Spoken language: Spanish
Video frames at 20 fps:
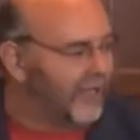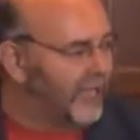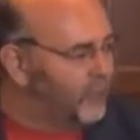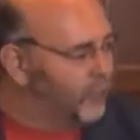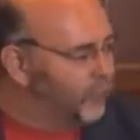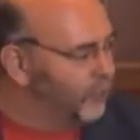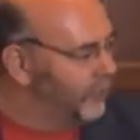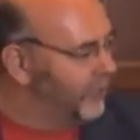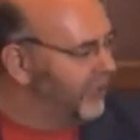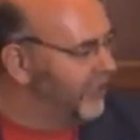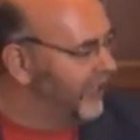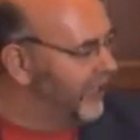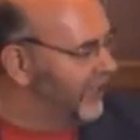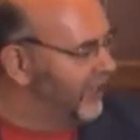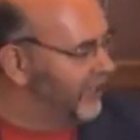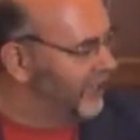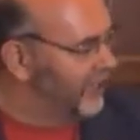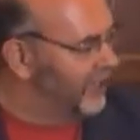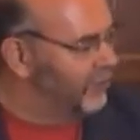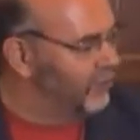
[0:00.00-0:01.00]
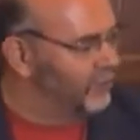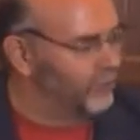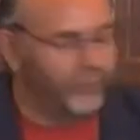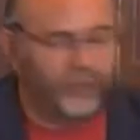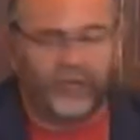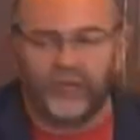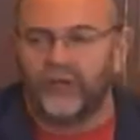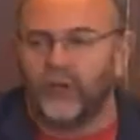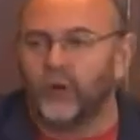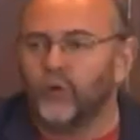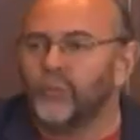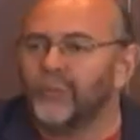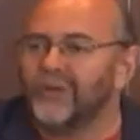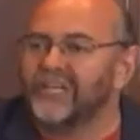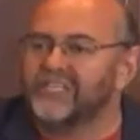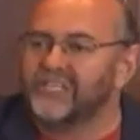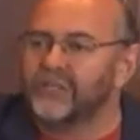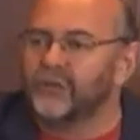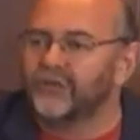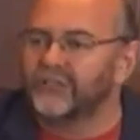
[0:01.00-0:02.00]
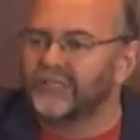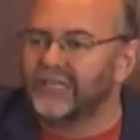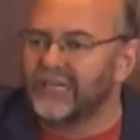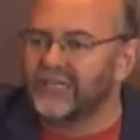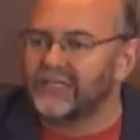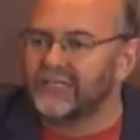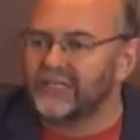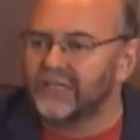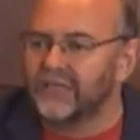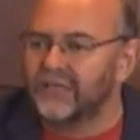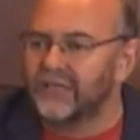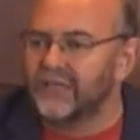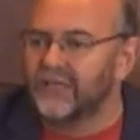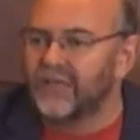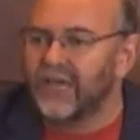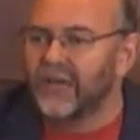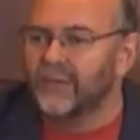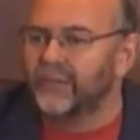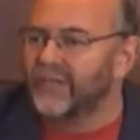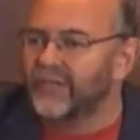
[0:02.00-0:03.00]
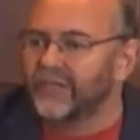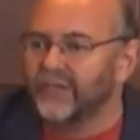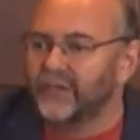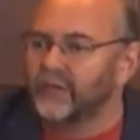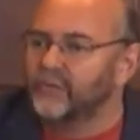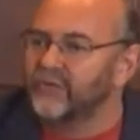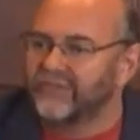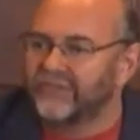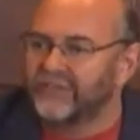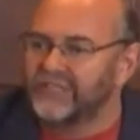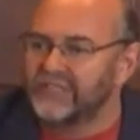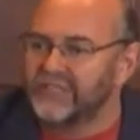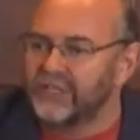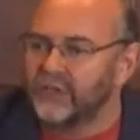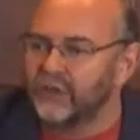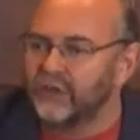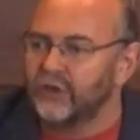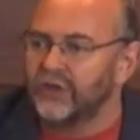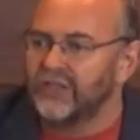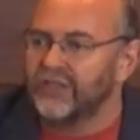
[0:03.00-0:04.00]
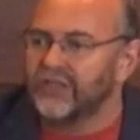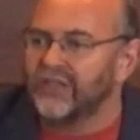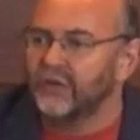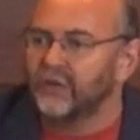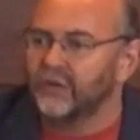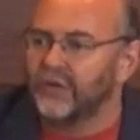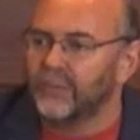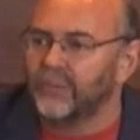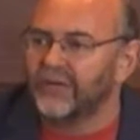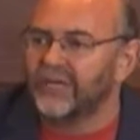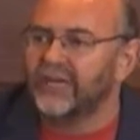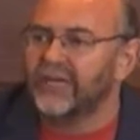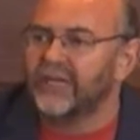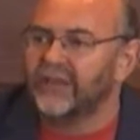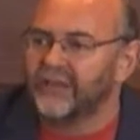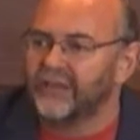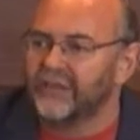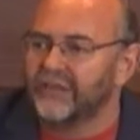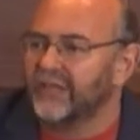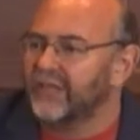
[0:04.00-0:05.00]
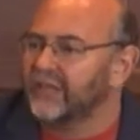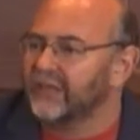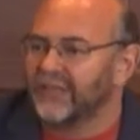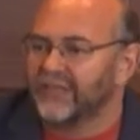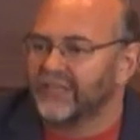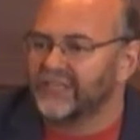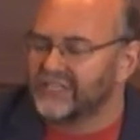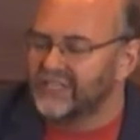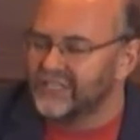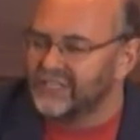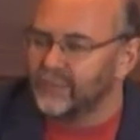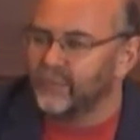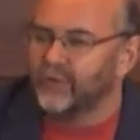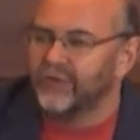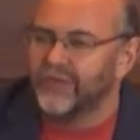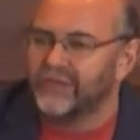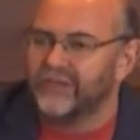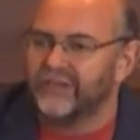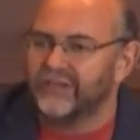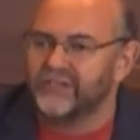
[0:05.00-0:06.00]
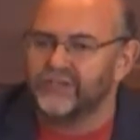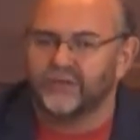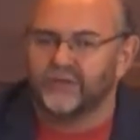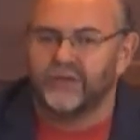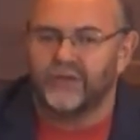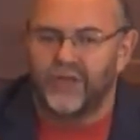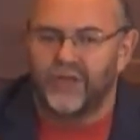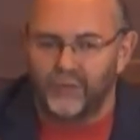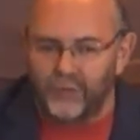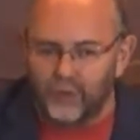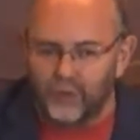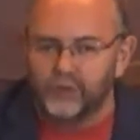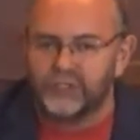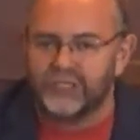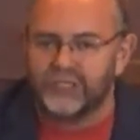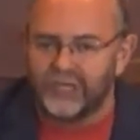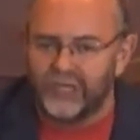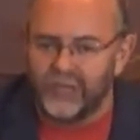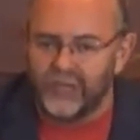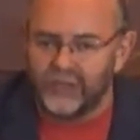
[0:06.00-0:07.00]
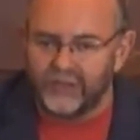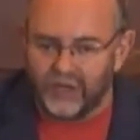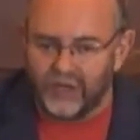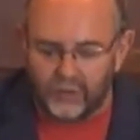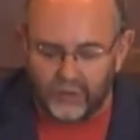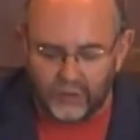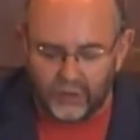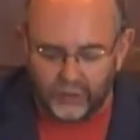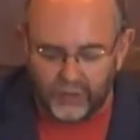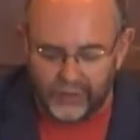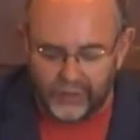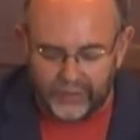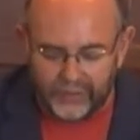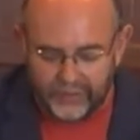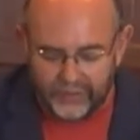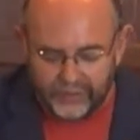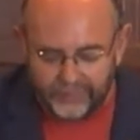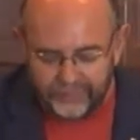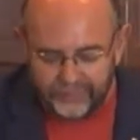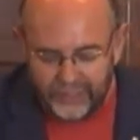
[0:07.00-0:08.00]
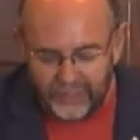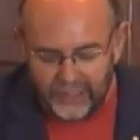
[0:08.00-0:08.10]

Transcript: en un viaje, en un, perdón, en un paseo en taxi, a mí aquello me fascinó y de alguna manera dije, dije, si se puede hacer esto, me gustaría hacerlo alguna vez.